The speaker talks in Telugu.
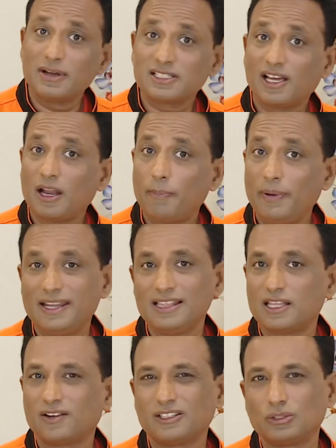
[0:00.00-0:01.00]
మసాలా పెట్టిన
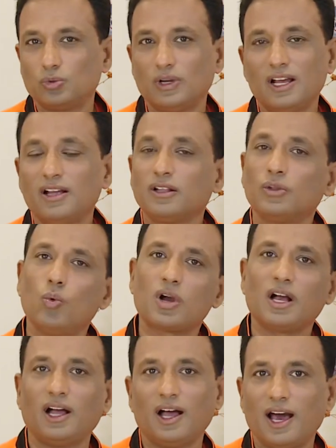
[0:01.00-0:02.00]
తర్వాత కూడా
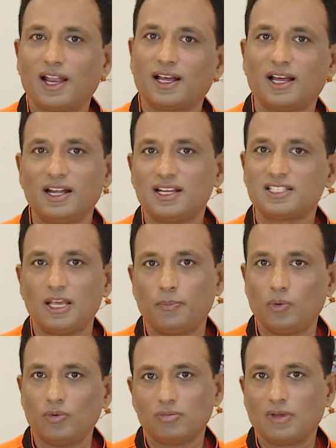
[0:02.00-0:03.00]
ఒక అరగంట
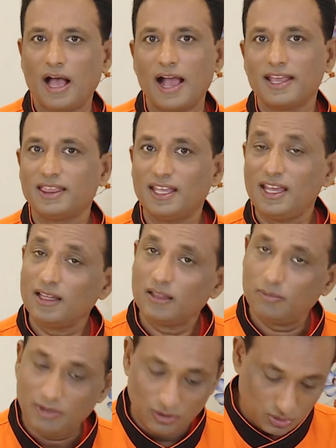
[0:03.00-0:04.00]
సేపు ఆగితే
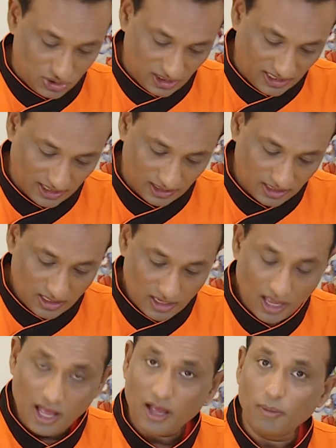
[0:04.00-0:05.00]
మీకు చికెన్
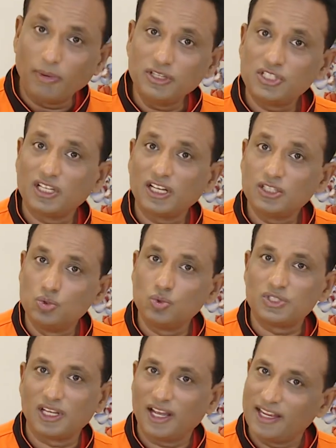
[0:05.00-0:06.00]
మంచిగా
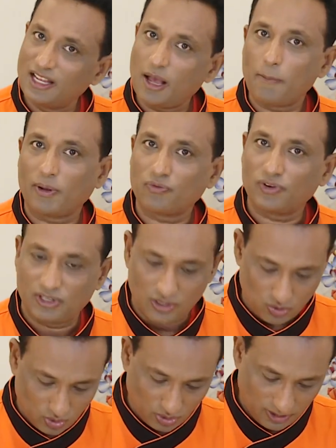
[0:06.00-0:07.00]
జ్యూసీగా ఇంకా
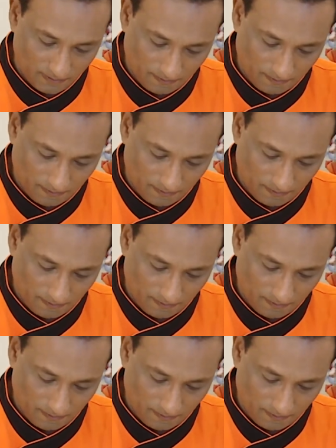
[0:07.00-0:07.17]
పర్ఫెక్ట్గా ఉంటుంది